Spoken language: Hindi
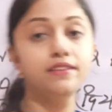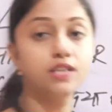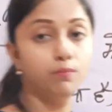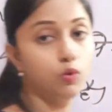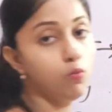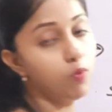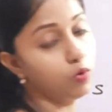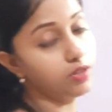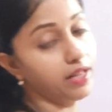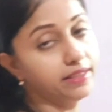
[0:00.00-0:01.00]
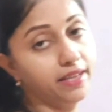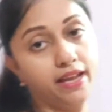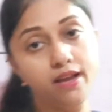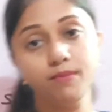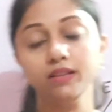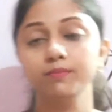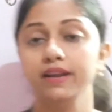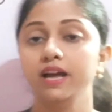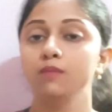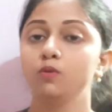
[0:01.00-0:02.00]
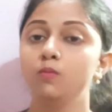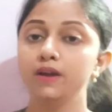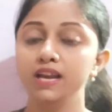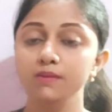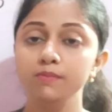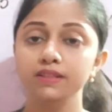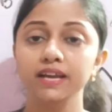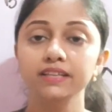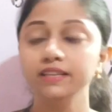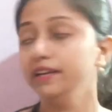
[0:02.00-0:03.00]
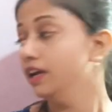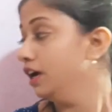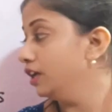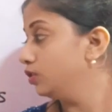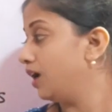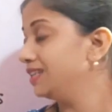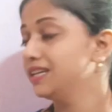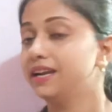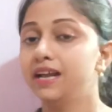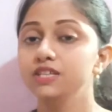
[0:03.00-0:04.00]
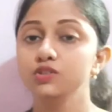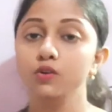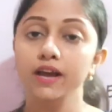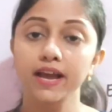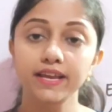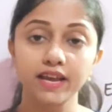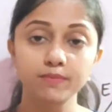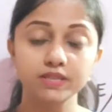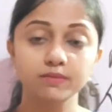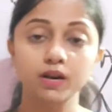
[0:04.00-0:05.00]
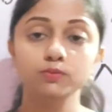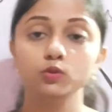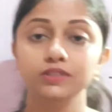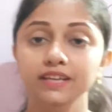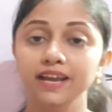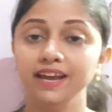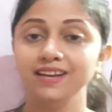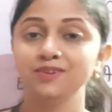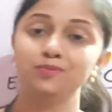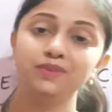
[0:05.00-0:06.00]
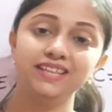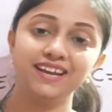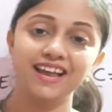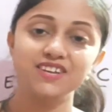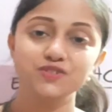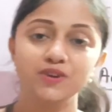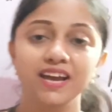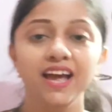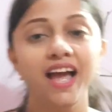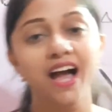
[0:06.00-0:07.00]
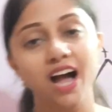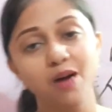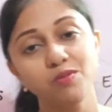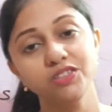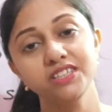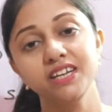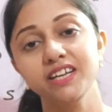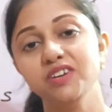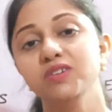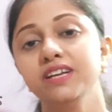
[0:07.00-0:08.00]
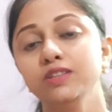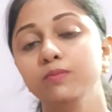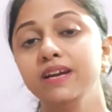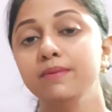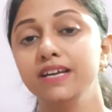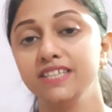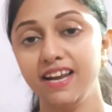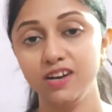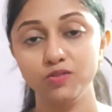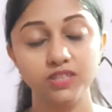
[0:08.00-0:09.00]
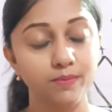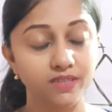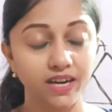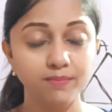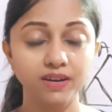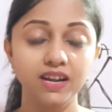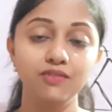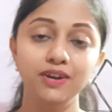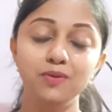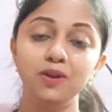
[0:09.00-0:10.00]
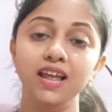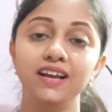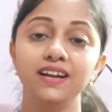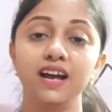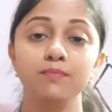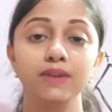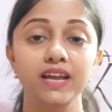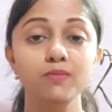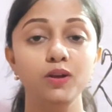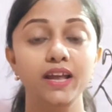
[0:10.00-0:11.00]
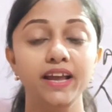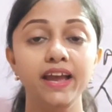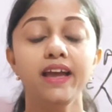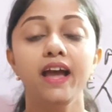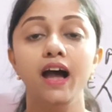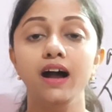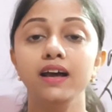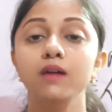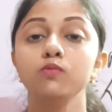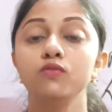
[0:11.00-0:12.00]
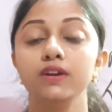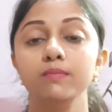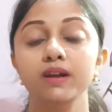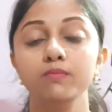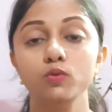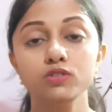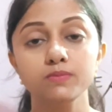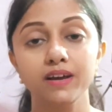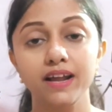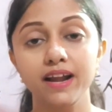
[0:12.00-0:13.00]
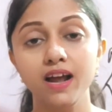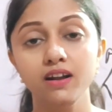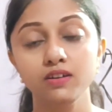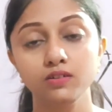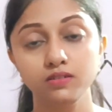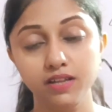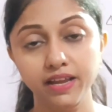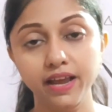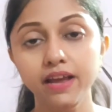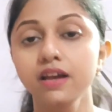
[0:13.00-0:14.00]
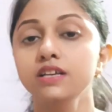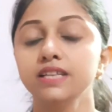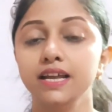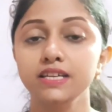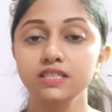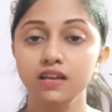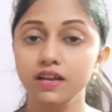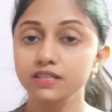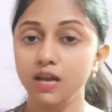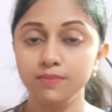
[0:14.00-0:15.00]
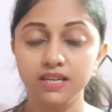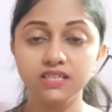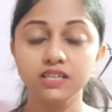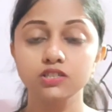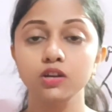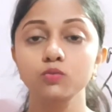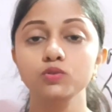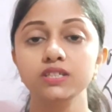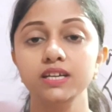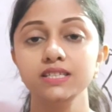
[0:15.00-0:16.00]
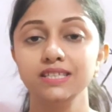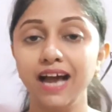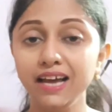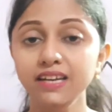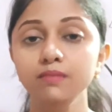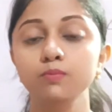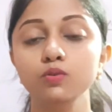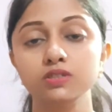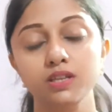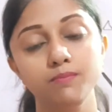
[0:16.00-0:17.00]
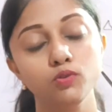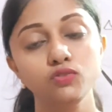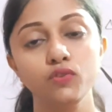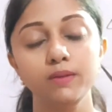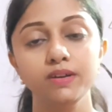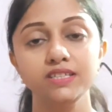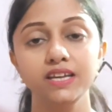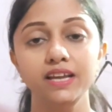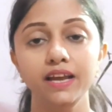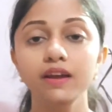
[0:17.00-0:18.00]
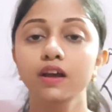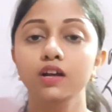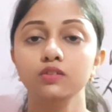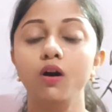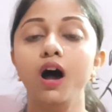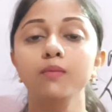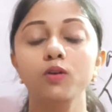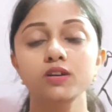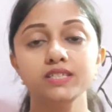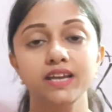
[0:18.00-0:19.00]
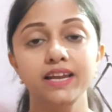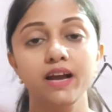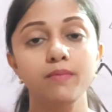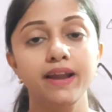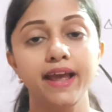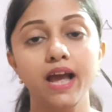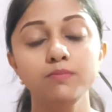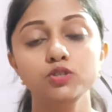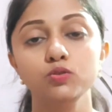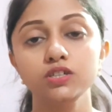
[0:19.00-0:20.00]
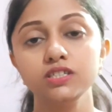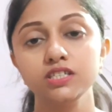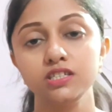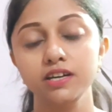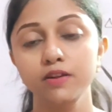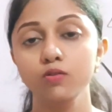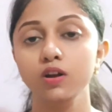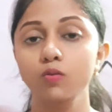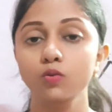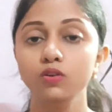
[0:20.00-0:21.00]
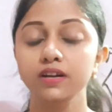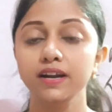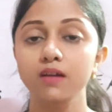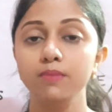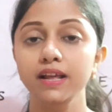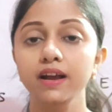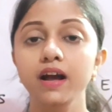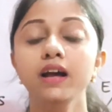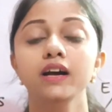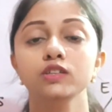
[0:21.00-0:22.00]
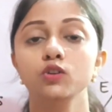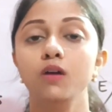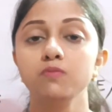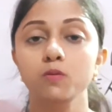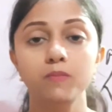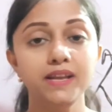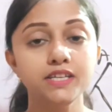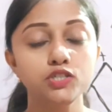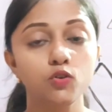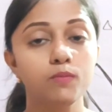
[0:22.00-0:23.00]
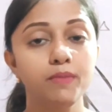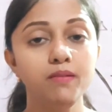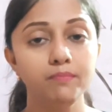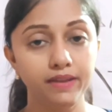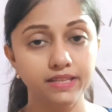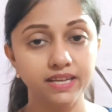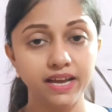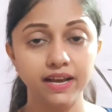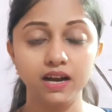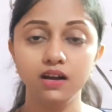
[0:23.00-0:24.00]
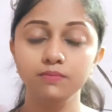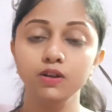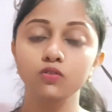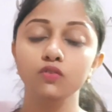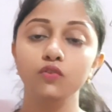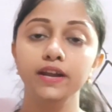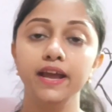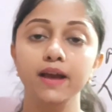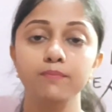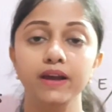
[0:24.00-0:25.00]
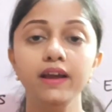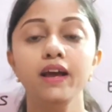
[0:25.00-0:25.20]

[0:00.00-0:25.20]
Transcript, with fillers: समरूप हो जाते हैं ये बात मैंने आपको पहले भी बताई थी तो आज की क्लास जो है यहीं पर समाप्त होती है उम्मीद है क्लास जो है आपको अच्छी लगी होगी तो भाई हमारे चैनल को सब्सक्राइब करना वीडियो को लाइक करना आप नहीं भूलेंगे अगर आपको फ्री में बुक्स वगैरह ठीक है सारे चैप्टर्स के सोलूसन सारी बुक सब कुछ फ्री में चाहिए तो आपको इसके लिए हमारे ऐप जोजस स्टडी को डाउनलोड करना पड़ेगा जो आपको प्ले स्टोर पर मिल जाएगा बिल्कुल फ्री ऐप है